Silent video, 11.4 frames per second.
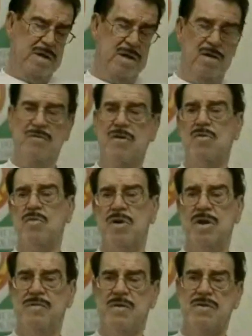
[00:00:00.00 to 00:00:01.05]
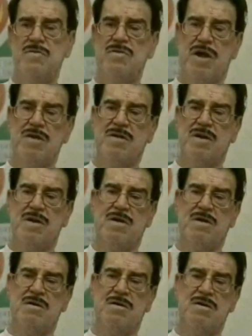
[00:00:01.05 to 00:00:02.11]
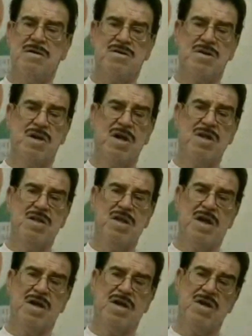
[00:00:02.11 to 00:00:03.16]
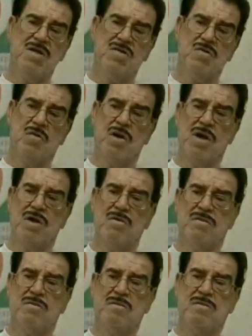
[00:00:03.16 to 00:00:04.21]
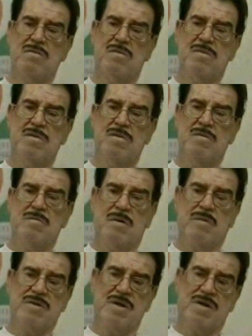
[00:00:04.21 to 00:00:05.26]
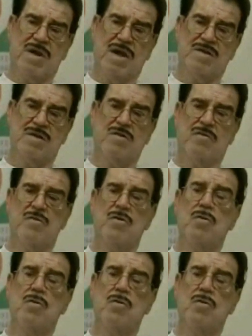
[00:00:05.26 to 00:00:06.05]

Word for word: E eu vim com ele fazer um teste aí. Cheguei, tinha 15 goleiros para fazer teste. Eu fui